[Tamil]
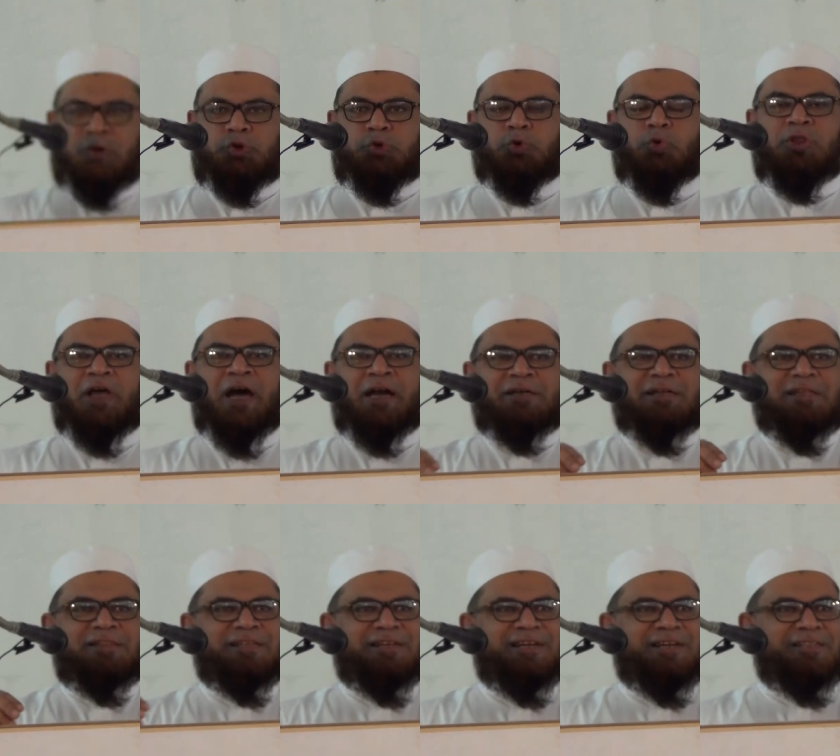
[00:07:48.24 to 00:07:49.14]

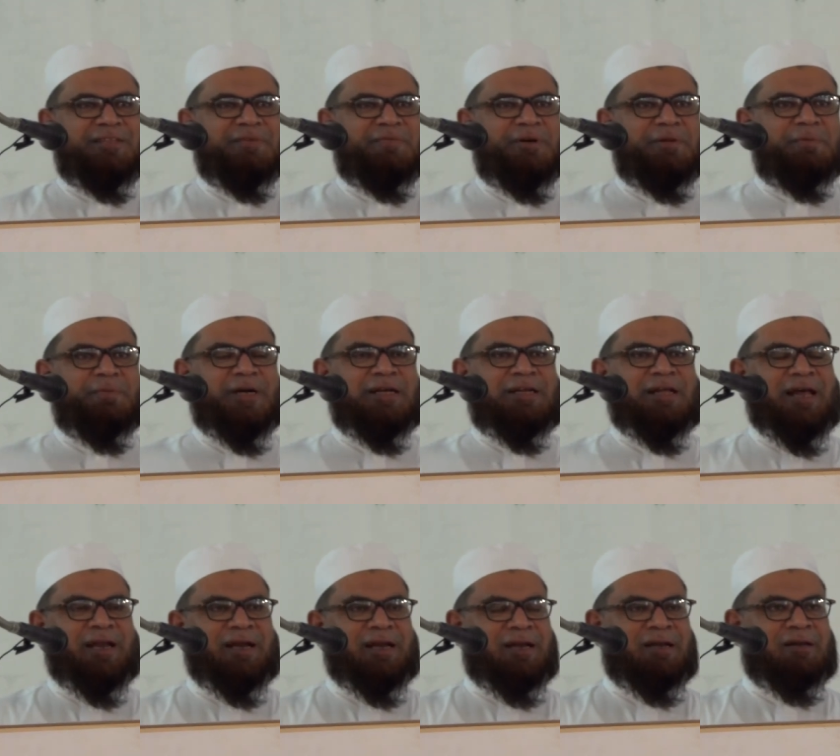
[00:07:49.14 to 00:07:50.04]
சூதாட்டத்திலிருந்து
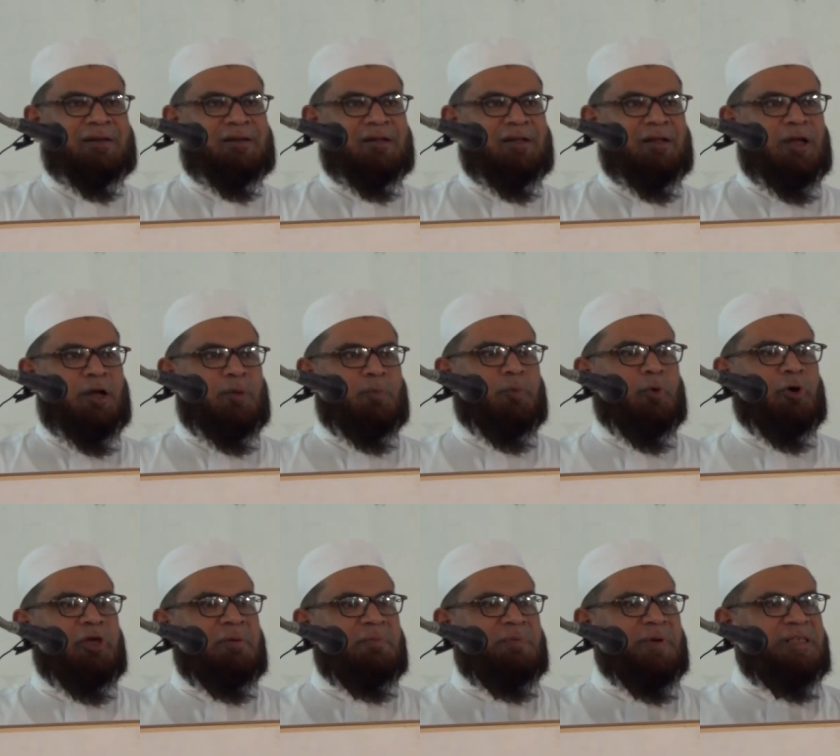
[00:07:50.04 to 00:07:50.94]
விடுபட்டார்கள்
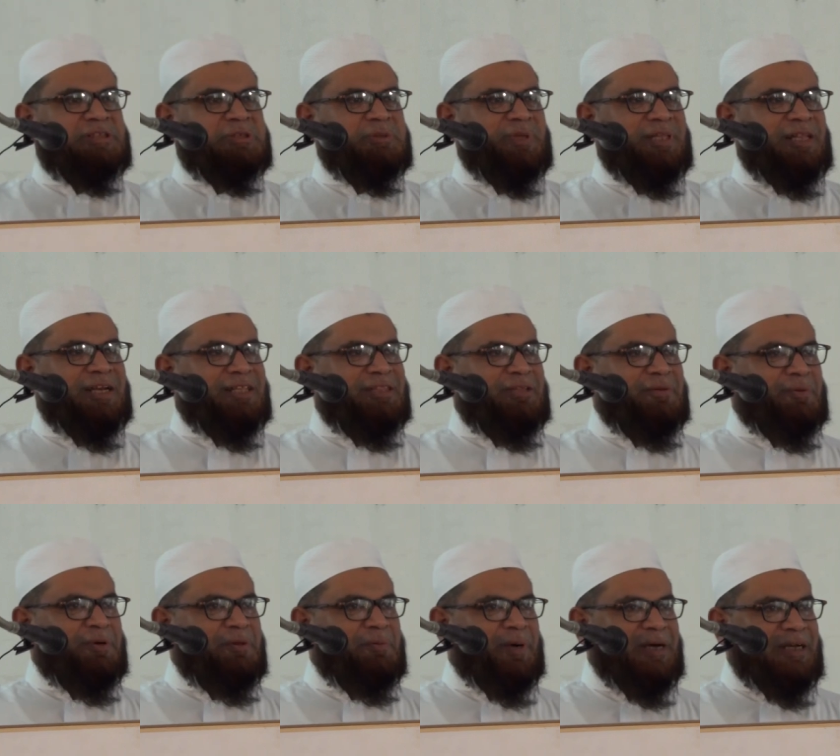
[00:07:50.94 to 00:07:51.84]
பொய் பேசுவதிலிருந்து
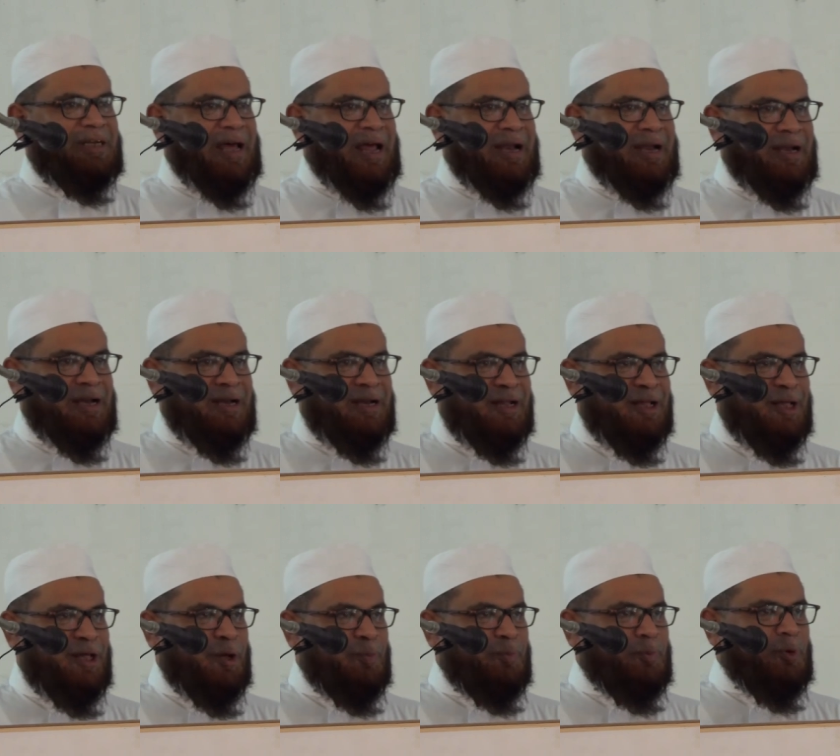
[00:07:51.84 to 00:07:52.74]
விடுபட்டார்கள்
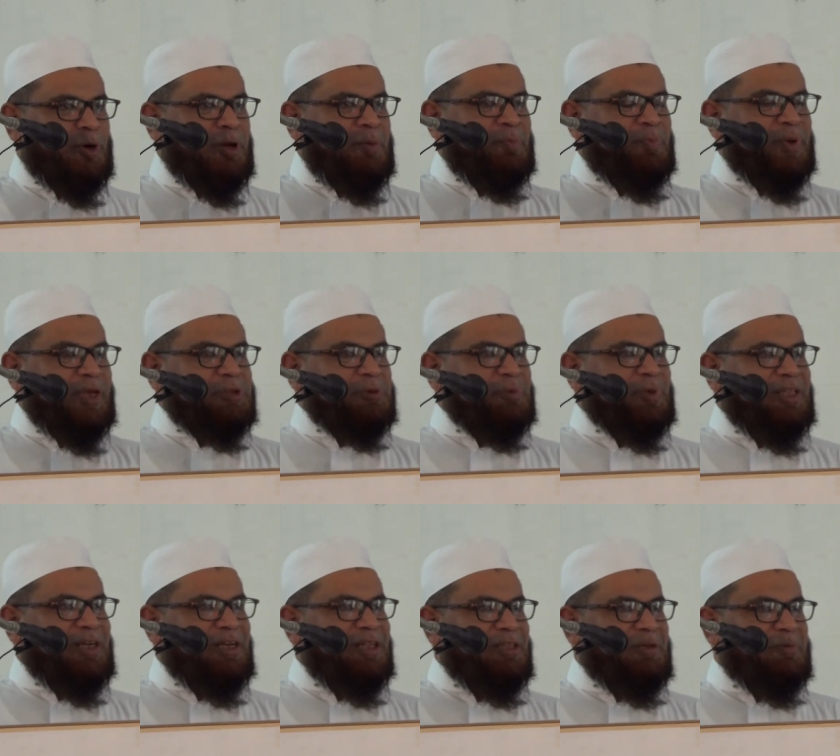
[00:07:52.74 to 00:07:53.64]
புறம்
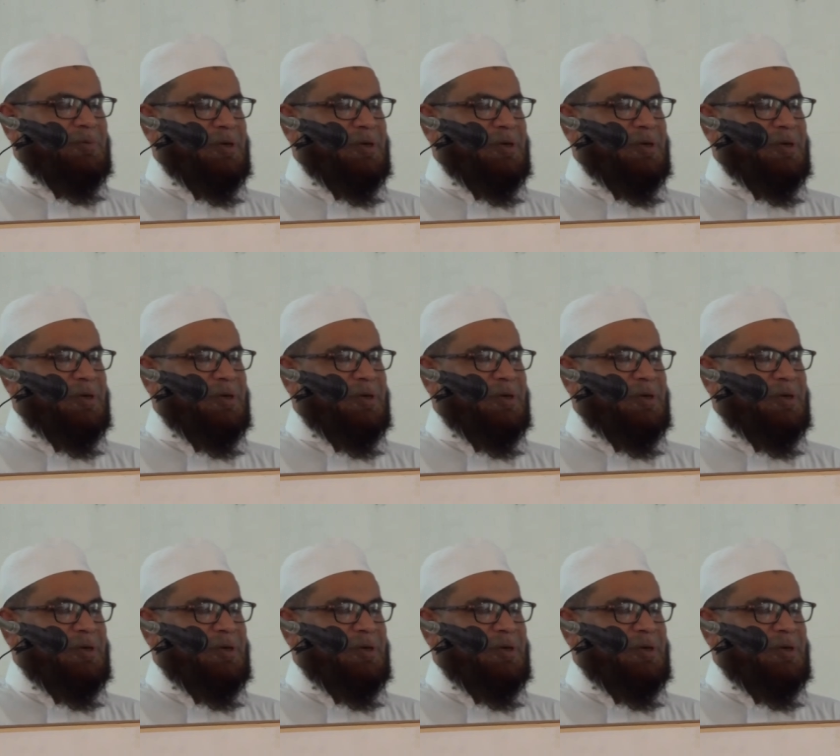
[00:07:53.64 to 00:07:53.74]
பேசுவதிலிருந்து